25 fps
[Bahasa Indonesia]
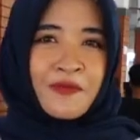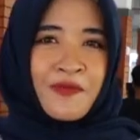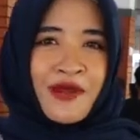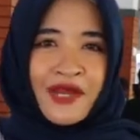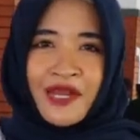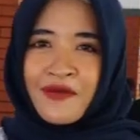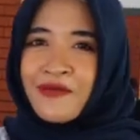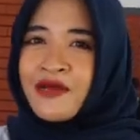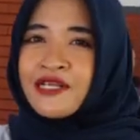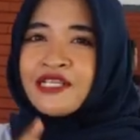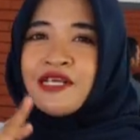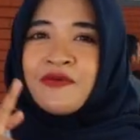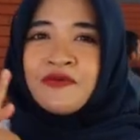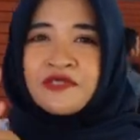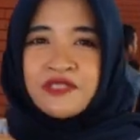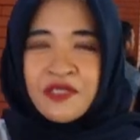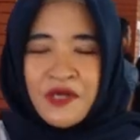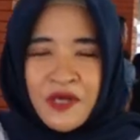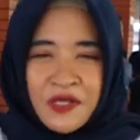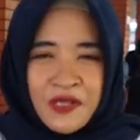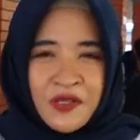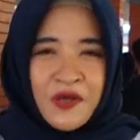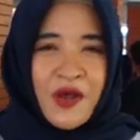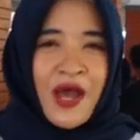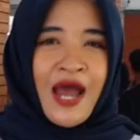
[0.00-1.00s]
berbagai macam
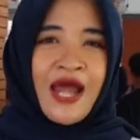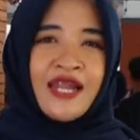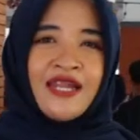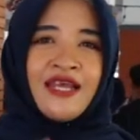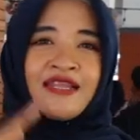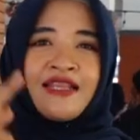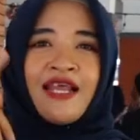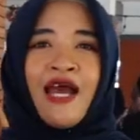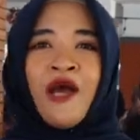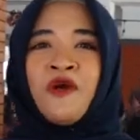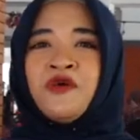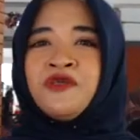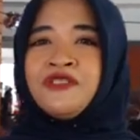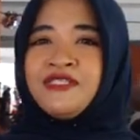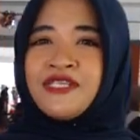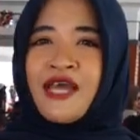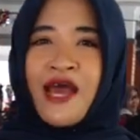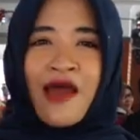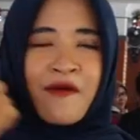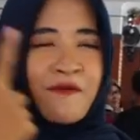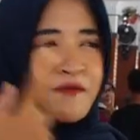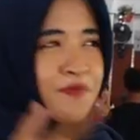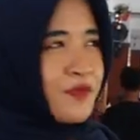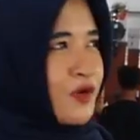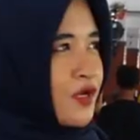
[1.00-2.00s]
soto, ada tahu
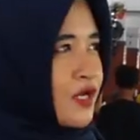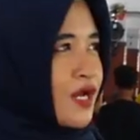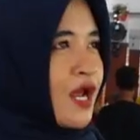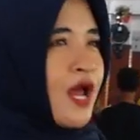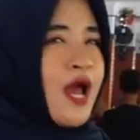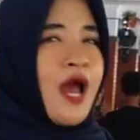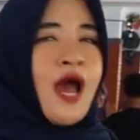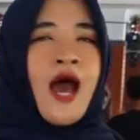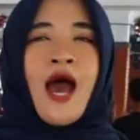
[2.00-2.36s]
campur,